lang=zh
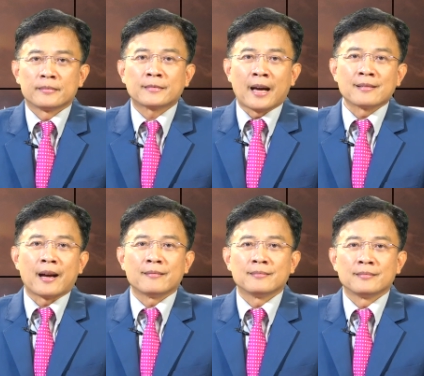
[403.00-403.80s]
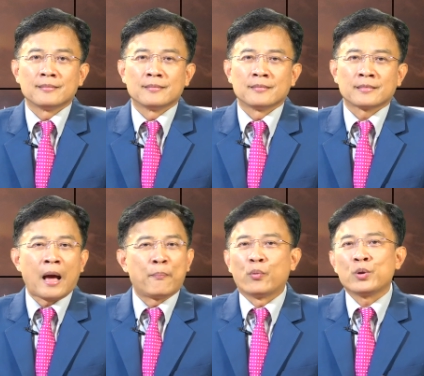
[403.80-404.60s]
当然，
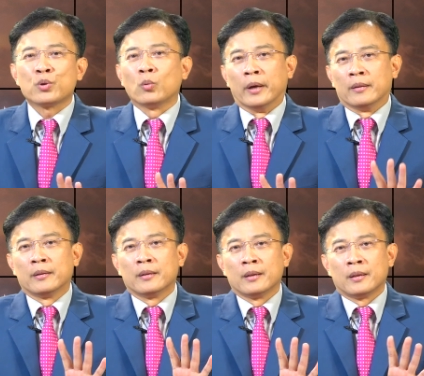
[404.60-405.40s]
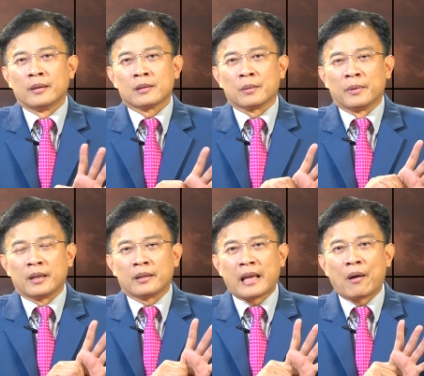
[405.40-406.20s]
他不会去问什
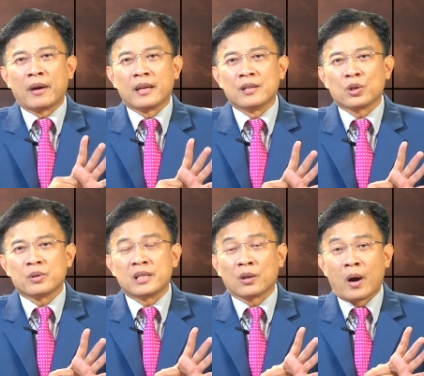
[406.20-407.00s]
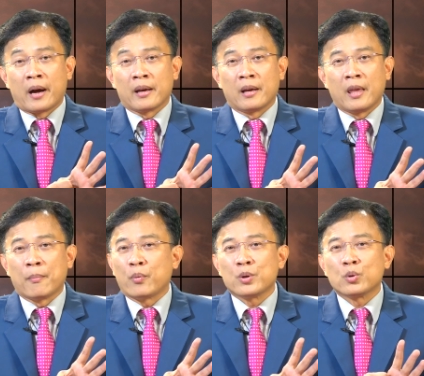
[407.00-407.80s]
么台湾研究计划，也
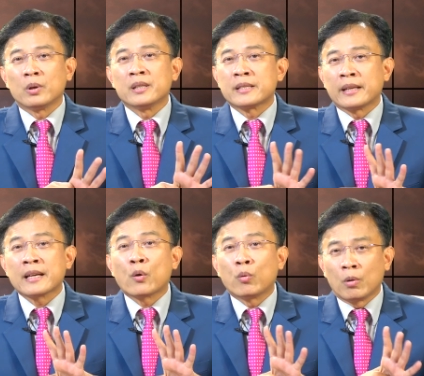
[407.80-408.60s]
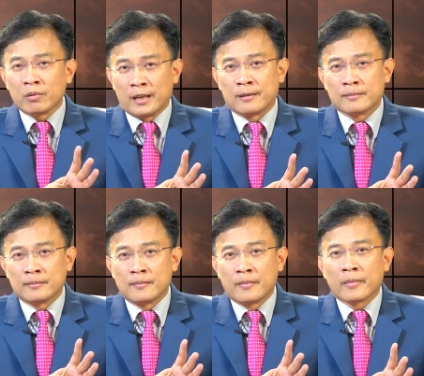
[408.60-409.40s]
不会去问谁在糊弄你。
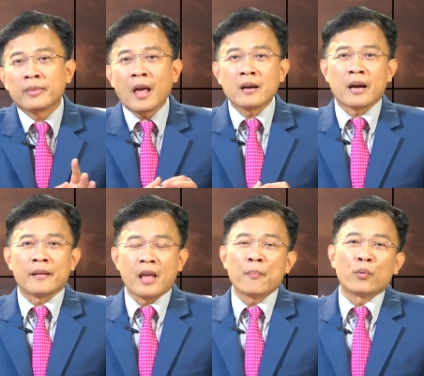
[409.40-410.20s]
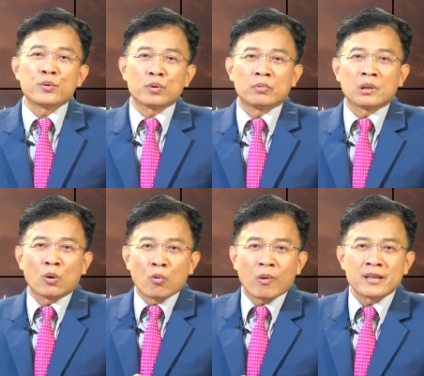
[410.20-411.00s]
当然，他不会去问
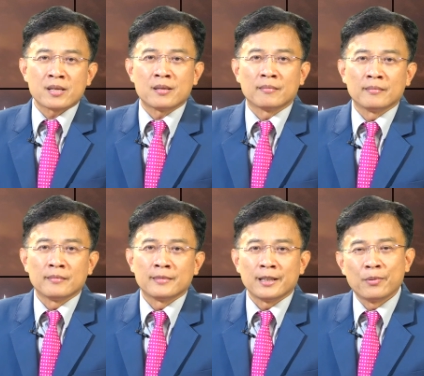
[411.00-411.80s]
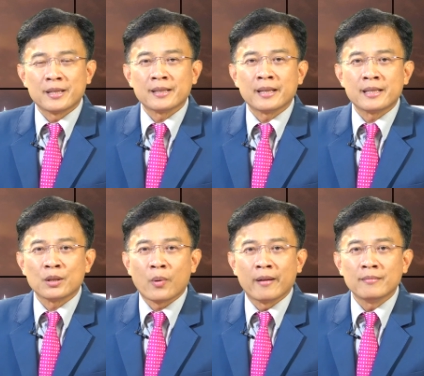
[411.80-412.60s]
公关室，因为这些机
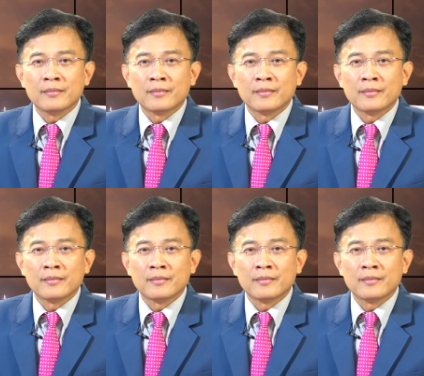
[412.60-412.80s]
关